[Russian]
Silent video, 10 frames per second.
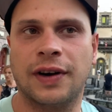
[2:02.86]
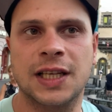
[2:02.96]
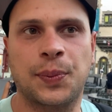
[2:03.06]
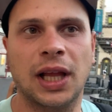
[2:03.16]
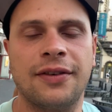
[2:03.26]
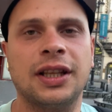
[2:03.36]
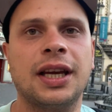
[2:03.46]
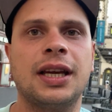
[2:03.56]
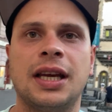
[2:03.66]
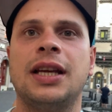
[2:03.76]

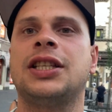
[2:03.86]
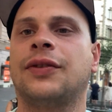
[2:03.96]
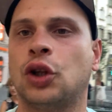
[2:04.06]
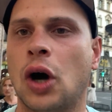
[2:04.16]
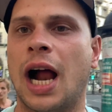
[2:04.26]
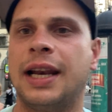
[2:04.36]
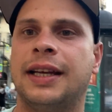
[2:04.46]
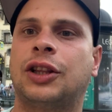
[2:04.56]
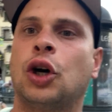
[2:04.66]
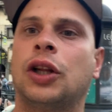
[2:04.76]
2,5 и
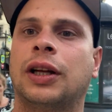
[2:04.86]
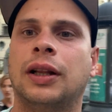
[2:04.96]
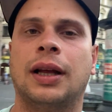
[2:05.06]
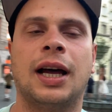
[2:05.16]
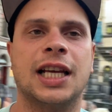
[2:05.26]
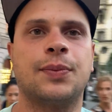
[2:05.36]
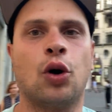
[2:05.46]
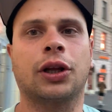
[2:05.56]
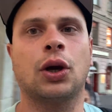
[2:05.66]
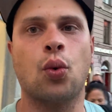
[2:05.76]
индивидуальный тотал э,
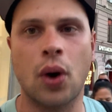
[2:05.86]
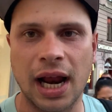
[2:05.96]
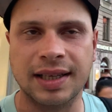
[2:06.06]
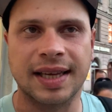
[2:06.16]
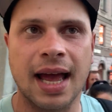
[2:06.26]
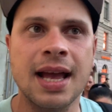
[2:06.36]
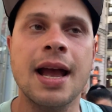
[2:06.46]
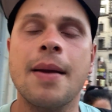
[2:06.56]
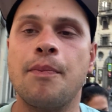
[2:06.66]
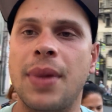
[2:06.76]
сборной Уэльса
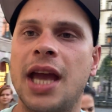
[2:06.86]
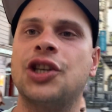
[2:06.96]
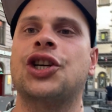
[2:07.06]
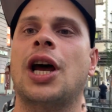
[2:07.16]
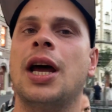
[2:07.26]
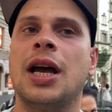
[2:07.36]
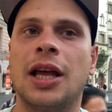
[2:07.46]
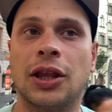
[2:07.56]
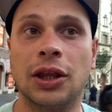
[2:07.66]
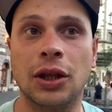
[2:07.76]
меньше,
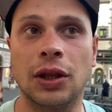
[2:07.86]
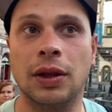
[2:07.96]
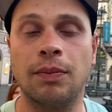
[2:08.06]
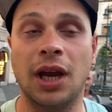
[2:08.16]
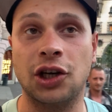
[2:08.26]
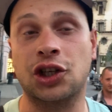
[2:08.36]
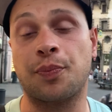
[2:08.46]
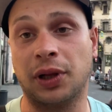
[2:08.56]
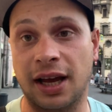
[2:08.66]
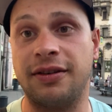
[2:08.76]
меньше
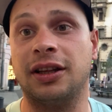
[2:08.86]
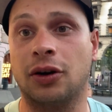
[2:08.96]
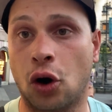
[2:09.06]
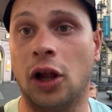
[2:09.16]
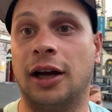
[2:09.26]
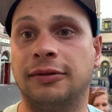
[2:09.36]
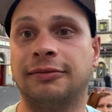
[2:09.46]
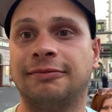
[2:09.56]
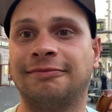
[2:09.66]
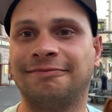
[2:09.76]
половины гола.
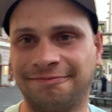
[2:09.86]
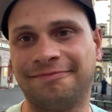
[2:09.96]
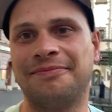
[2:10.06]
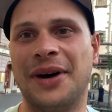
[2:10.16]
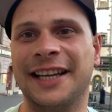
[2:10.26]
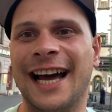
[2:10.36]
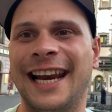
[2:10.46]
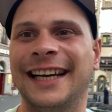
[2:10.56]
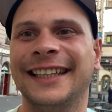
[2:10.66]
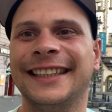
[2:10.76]

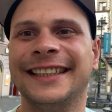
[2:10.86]
Погнали!